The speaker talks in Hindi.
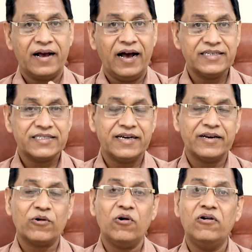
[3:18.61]

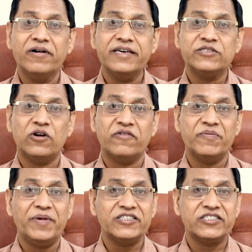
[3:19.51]
खासकर कांग्रेस और
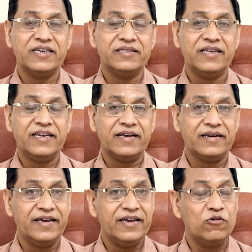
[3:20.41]
विपक्ष के अंदर एक
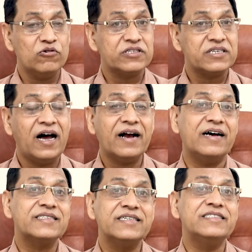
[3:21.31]
नए उत्साह
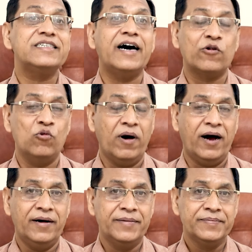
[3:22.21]
का संचार हुआ